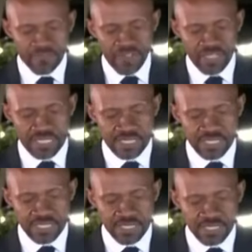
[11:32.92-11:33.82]
Face à
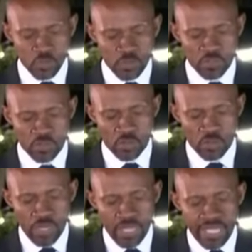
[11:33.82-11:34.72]
cette
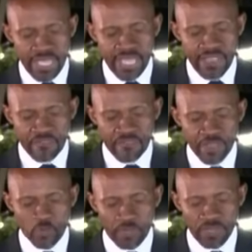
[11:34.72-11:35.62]
situation, et
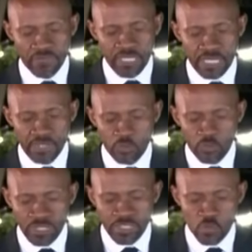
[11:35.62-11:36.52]
afin de prévenir
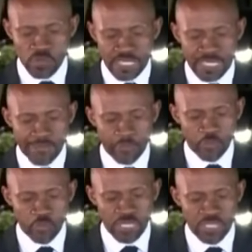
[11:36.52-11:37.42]
tout risque au sein de la
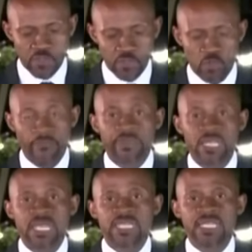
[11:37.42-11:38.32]
population,
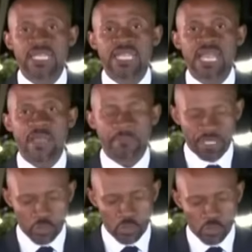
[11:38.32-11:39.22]
il est
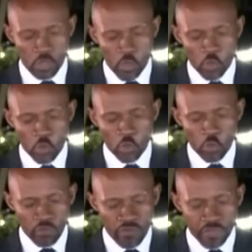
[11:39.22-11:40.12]
impérieux que
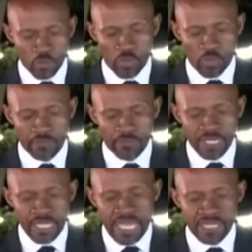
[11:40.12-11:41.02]
le gouvernement
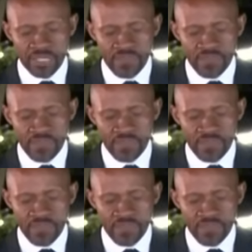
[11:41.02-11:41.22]
à